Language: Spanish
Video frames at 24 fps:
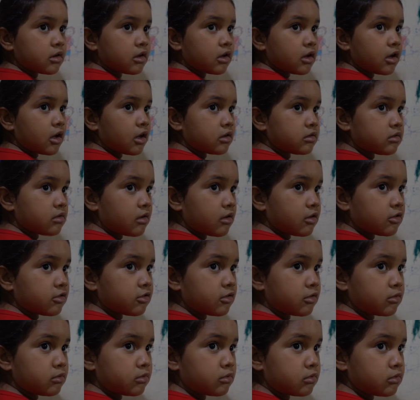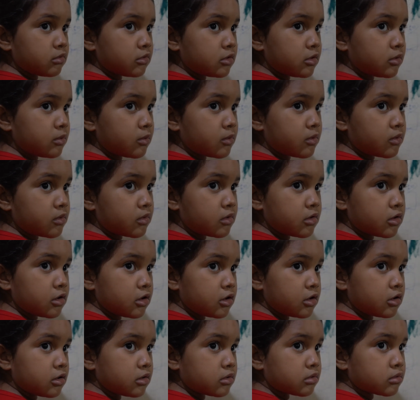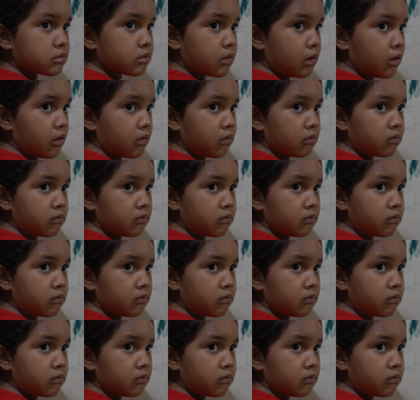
Estoy haciendo un dibujito.